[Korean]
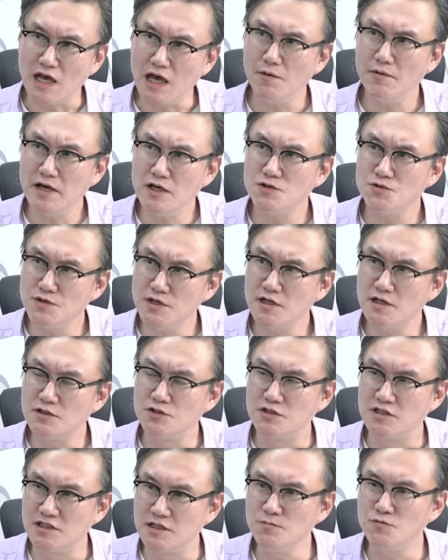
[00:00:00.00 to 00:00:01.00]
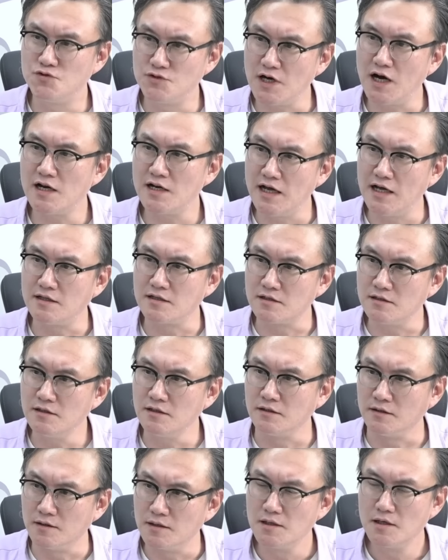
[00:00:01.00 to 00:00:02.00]
사회주의를 지금 주장하는
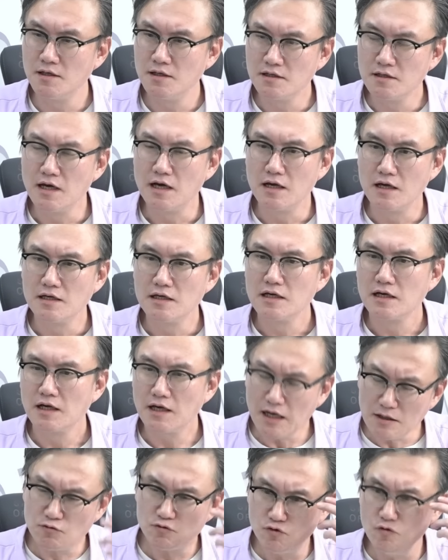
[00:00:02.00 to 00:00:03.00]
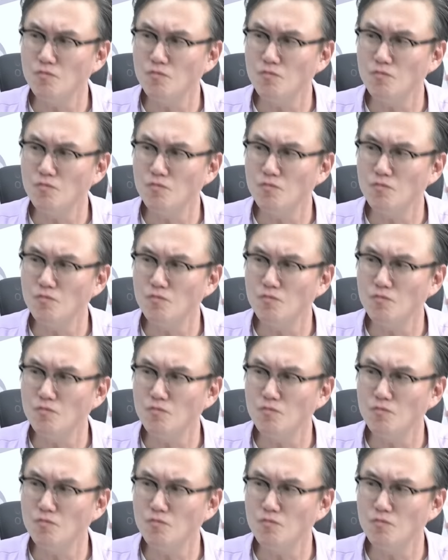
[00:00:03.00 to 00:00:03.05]
애들은. 음. 그러니까